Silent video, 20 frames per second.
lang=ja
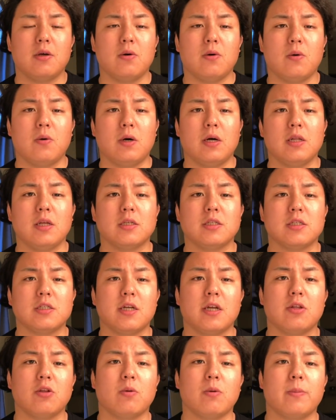お話し
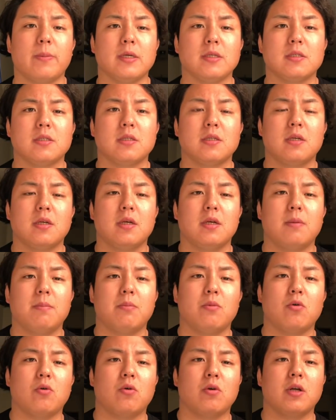たいと思います。
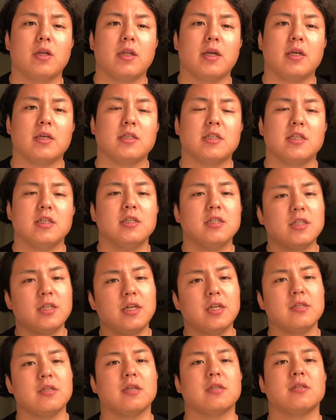もうこれね、新
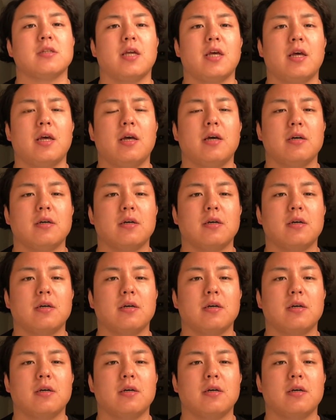シリーズですね。